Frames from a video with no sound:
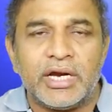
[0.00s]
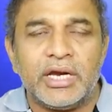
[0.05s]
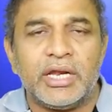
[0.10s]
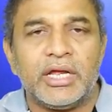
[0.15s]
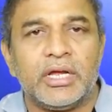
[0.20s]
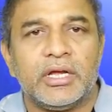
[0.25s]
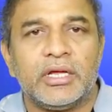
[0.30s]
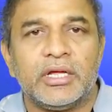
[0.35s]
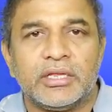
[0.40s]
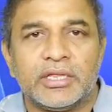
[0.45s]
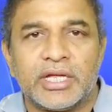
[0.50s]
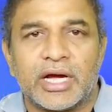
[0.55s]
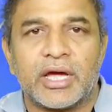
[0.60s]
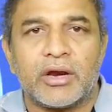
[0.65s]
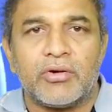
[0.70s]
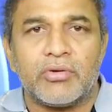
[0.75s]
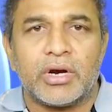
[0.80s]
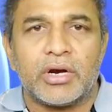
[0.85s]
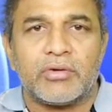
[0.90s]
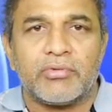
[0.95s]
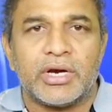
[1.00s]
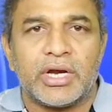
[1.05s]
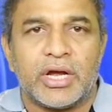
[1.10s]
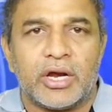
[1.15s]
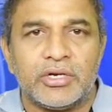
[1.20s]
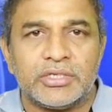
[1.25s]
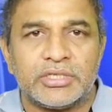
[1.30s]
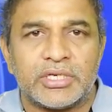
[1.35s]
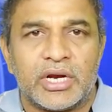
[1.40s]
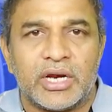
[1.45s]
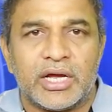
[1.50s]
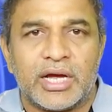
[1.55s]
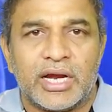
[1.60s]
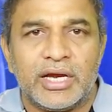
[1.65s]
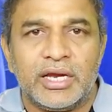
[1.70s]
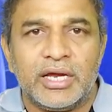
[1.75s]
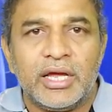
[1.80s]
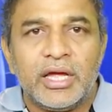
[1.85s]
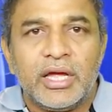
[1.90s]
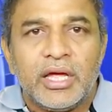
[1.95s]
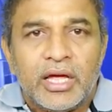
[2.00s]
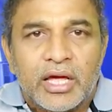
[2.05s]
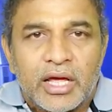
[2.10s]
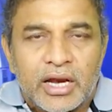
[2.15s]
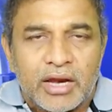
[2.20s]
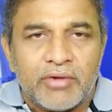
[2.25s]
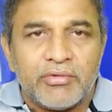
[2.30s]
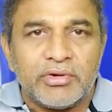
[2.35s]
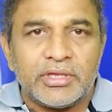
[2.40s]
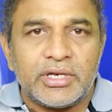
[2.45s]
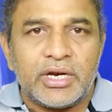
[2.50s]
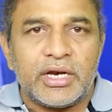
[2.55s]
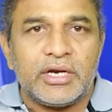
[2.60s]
రెడ్డి దగ్గర ఉన్నటువంటి అనుచరులు కానీ రేవంత్